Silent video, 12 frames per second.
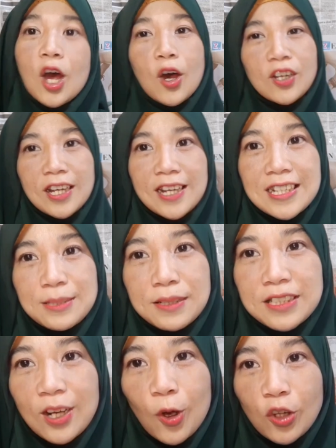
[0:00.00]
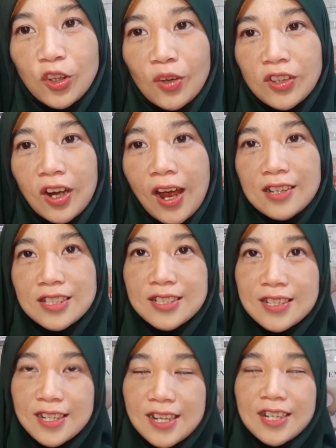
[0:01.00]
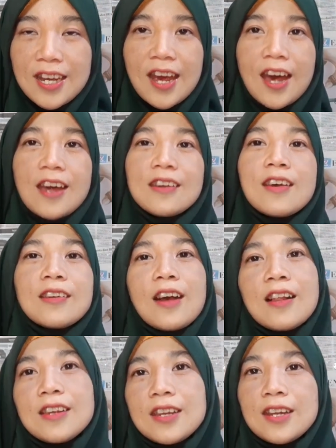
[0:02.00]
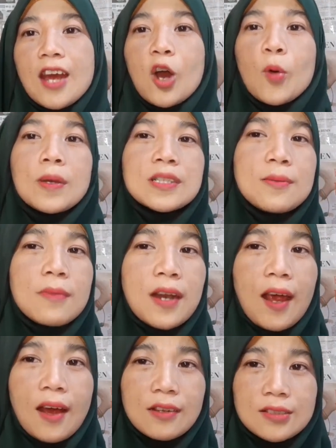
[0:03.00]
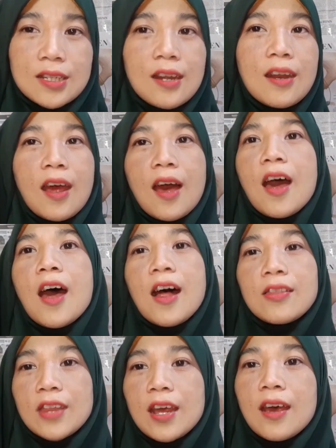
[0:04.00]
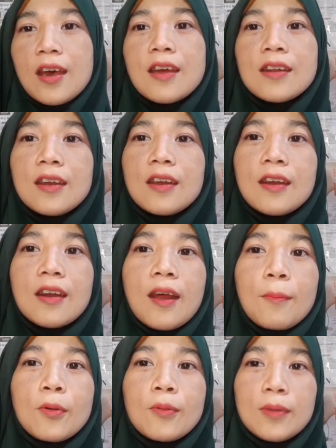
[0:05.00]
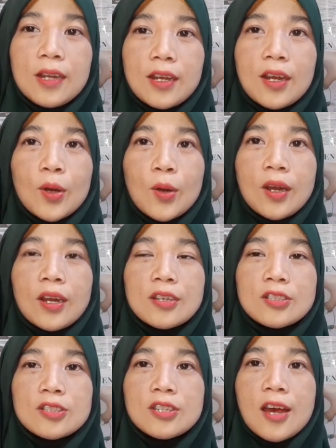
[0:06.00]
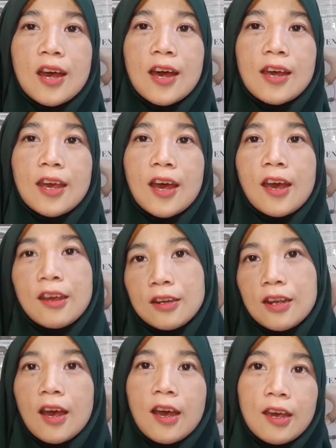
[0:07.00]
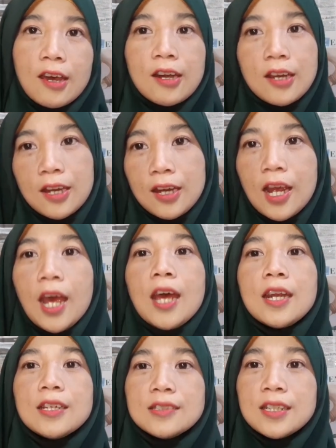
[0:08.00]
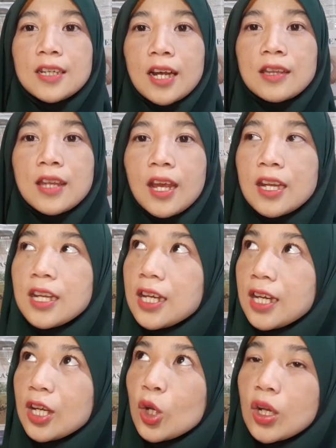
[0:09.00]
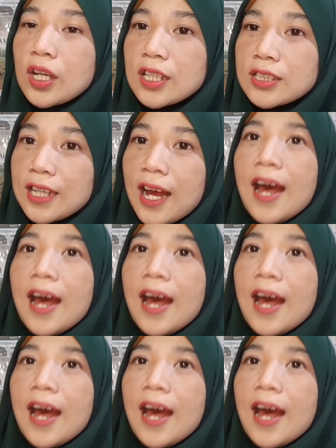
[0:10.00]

Oke okay guys, masih dengan kotak-kotak reaction ya dan kali ini aku masih mereaction ya TNI Republik Indonesia ya NKRI disingkat TNI Indonesia.